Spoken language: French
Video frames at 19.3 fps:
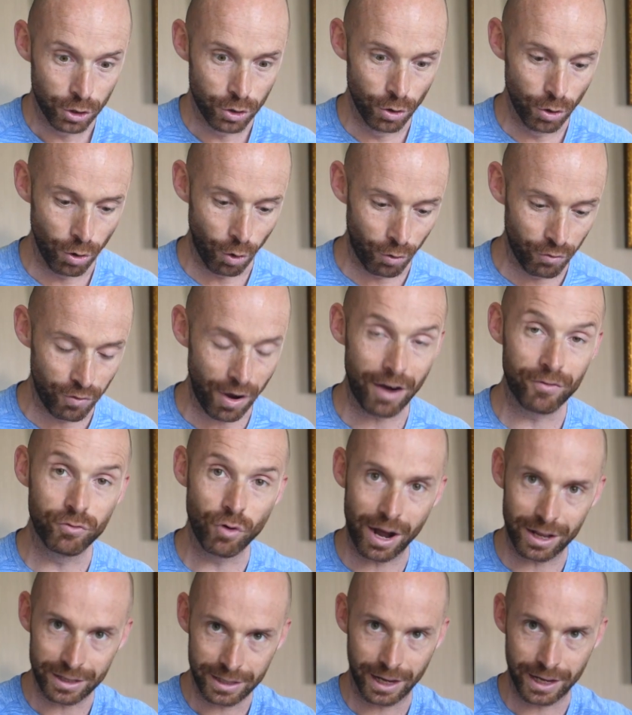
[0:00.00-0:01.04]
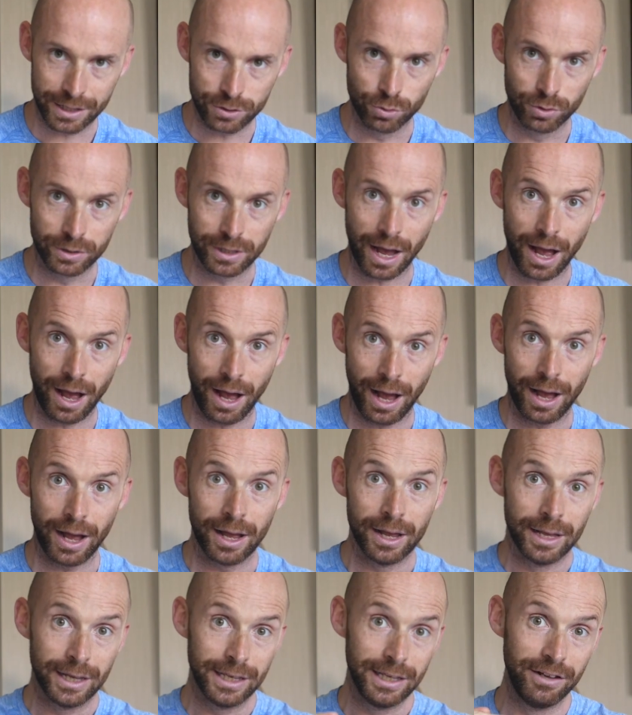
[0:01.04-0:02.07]
qu'on va avoir des résultats.
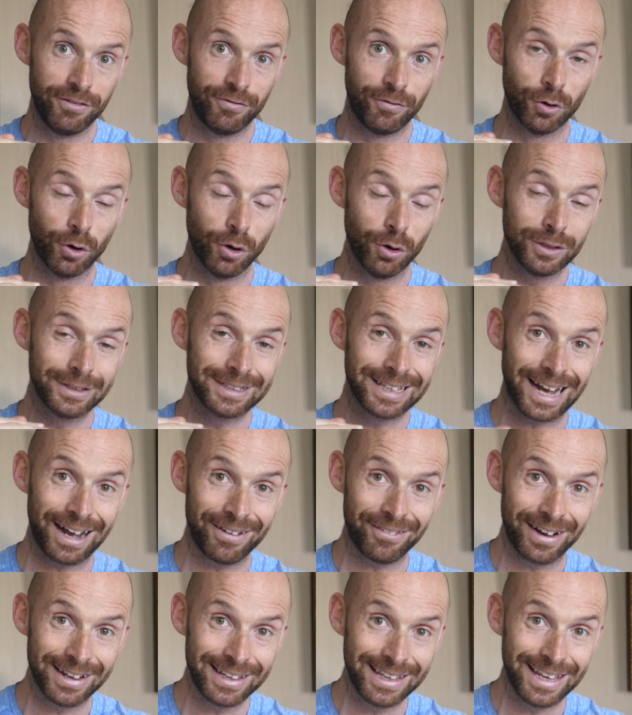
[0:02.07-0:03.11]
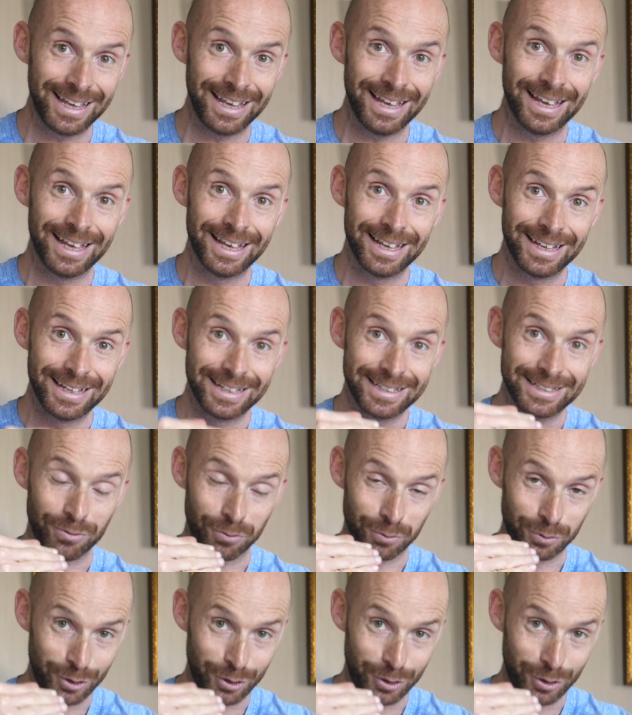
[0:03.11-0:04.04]
Il faut travailler son